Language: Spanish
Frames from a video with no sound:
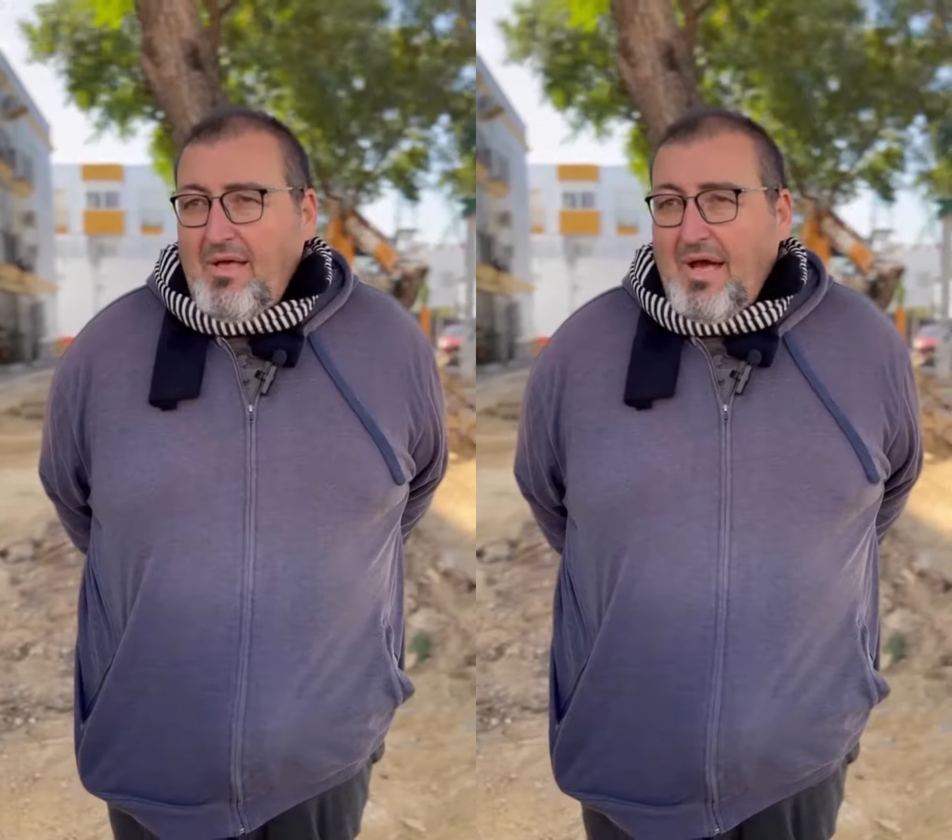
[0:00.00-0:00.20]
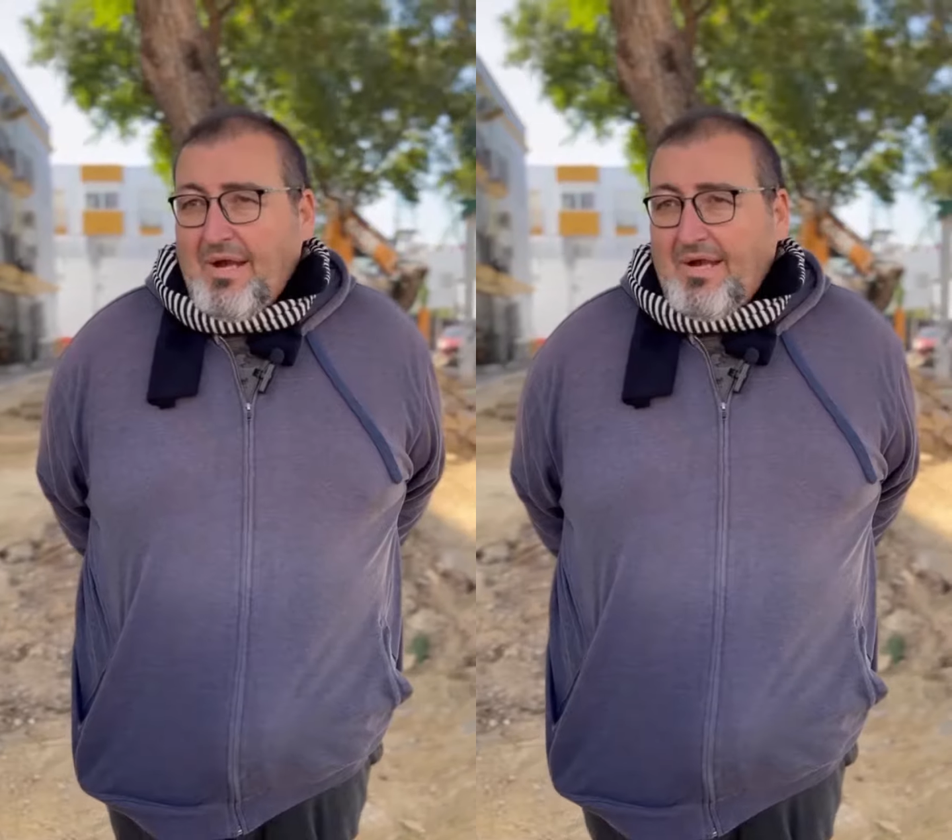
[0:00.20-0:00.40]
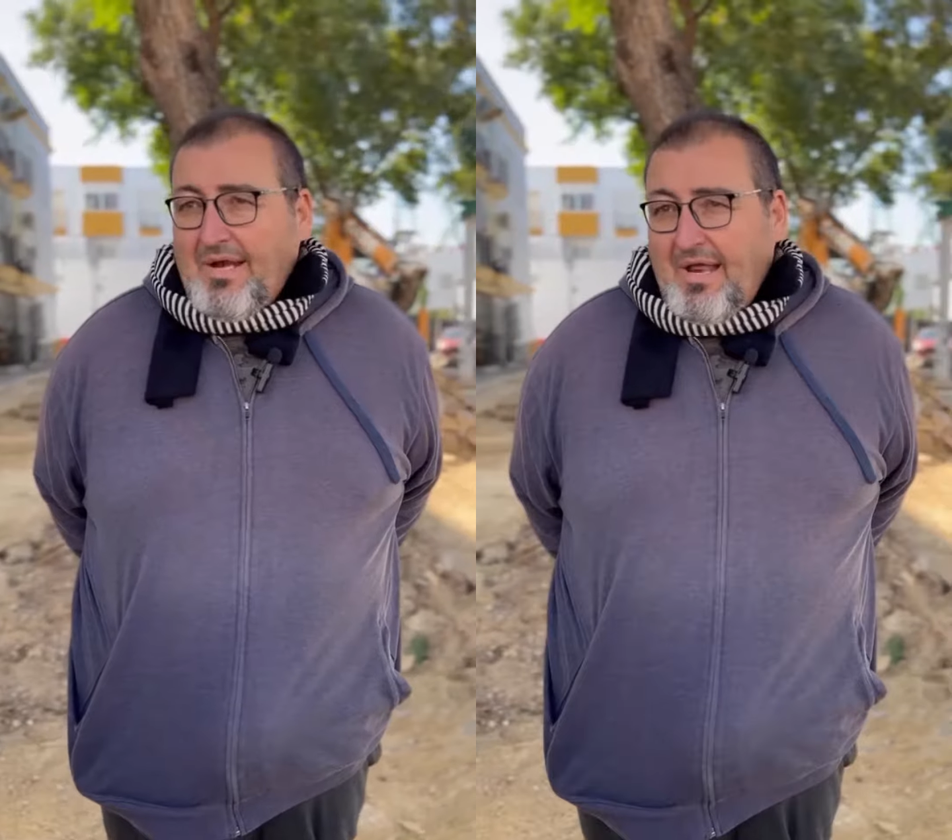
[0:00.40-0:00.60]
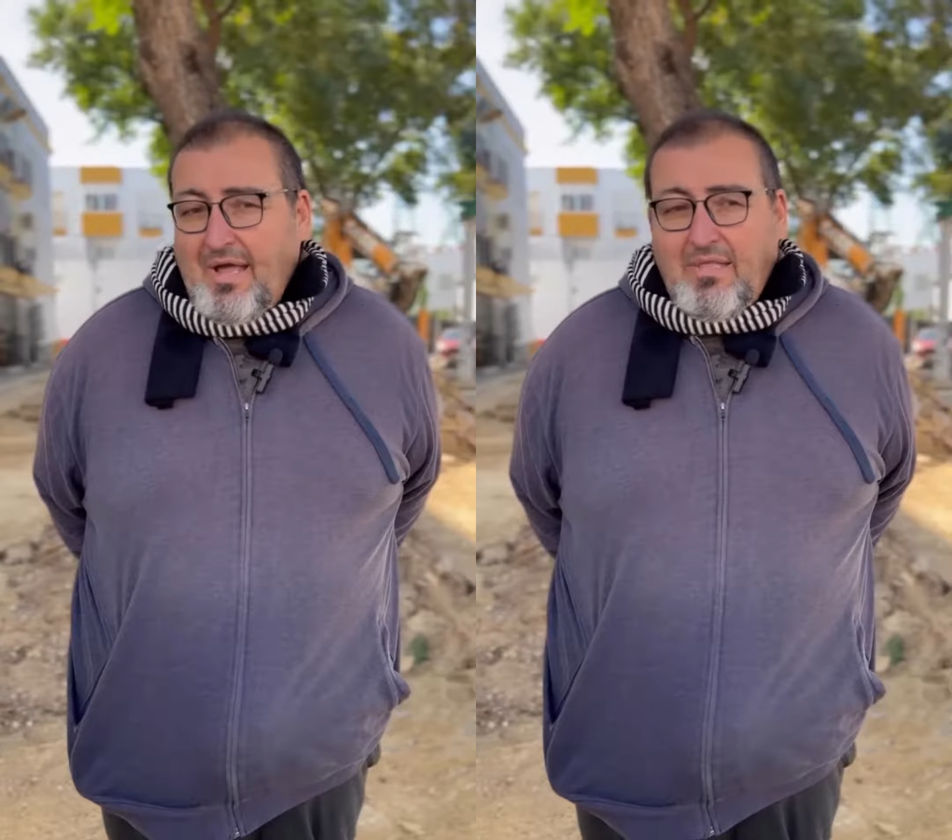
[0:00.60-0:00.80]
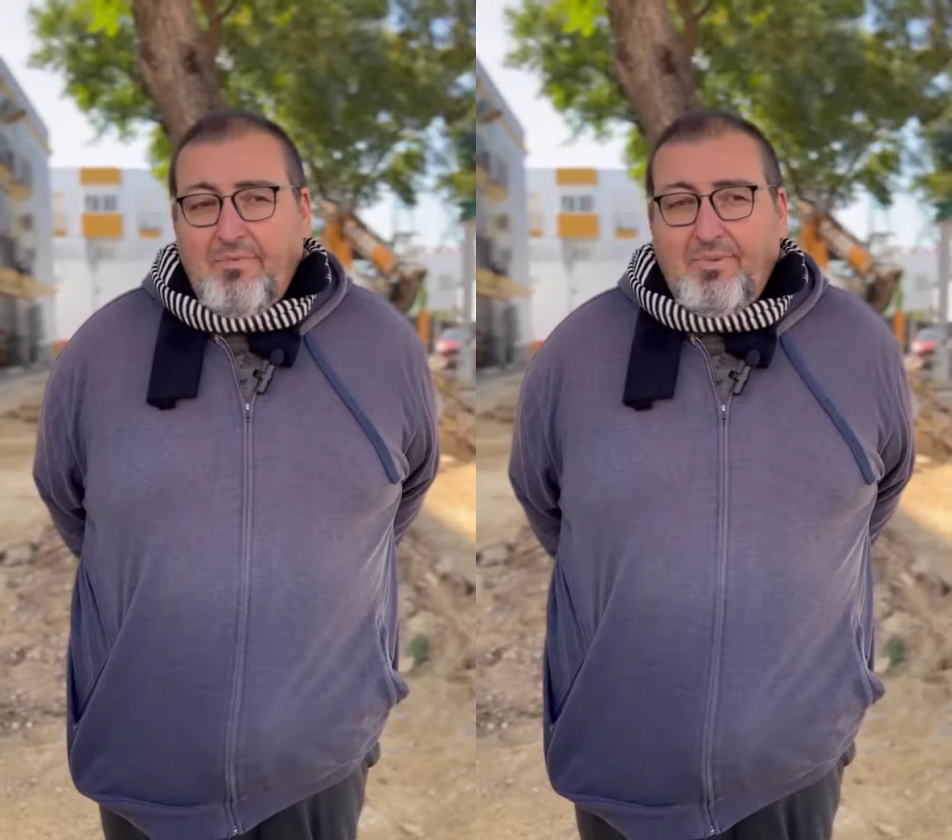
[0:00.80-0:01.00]
arreglar
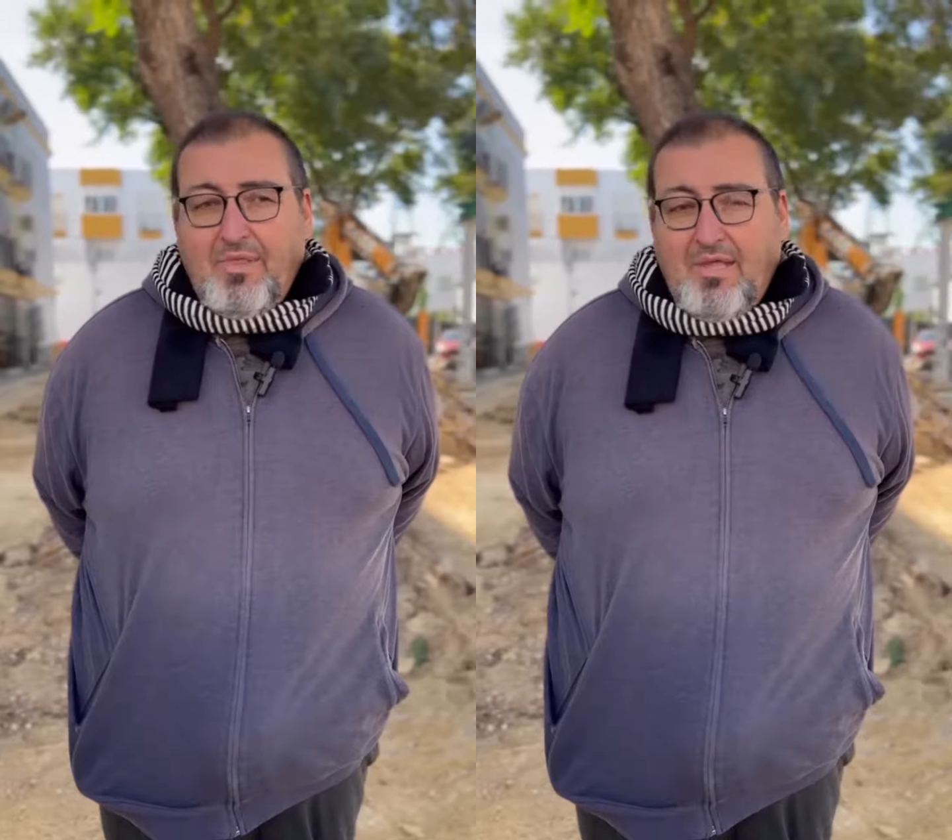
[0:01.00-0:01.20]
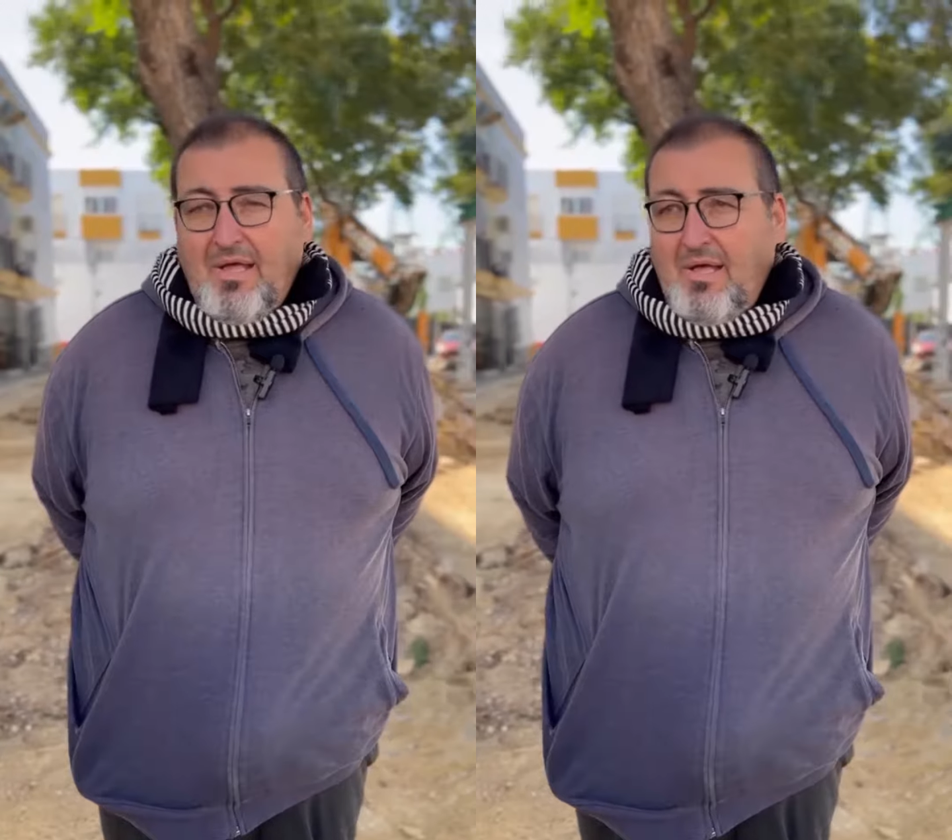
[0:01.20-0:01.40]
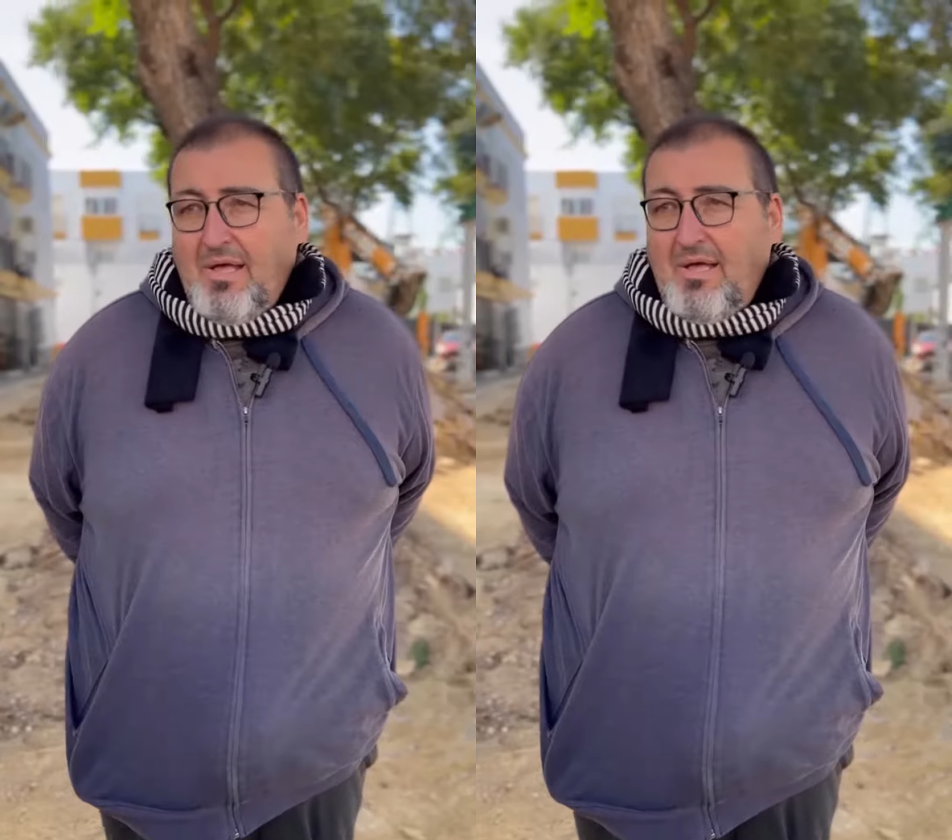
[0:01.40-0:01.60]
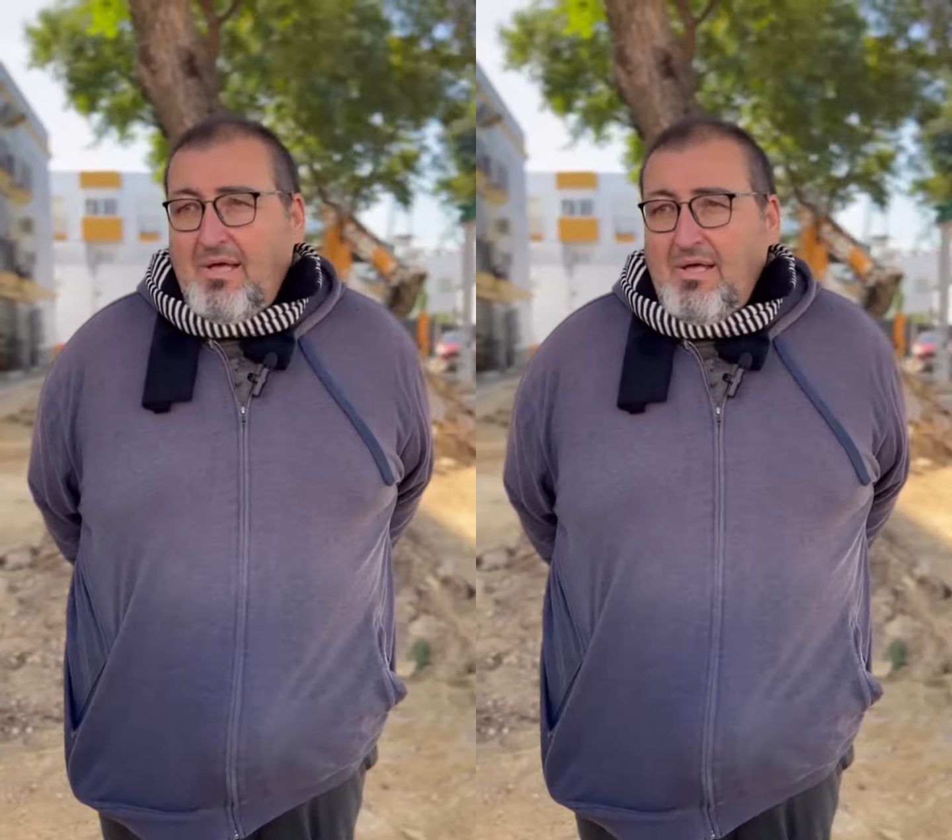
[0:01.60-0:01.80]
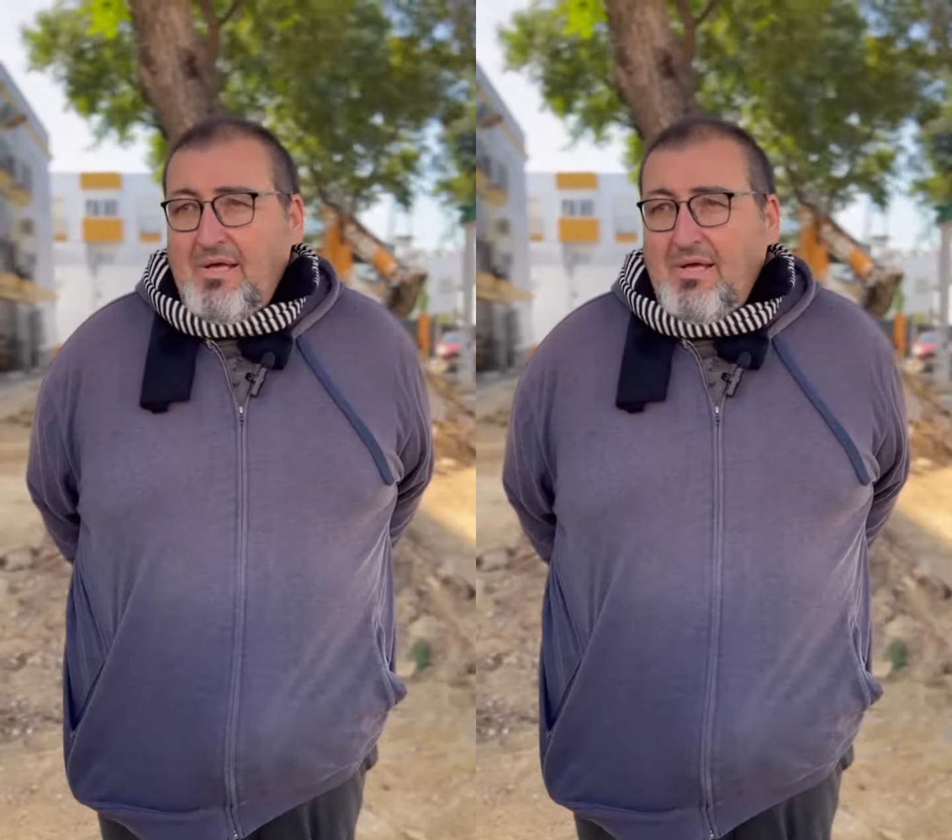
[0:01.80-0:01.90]
y se empiece a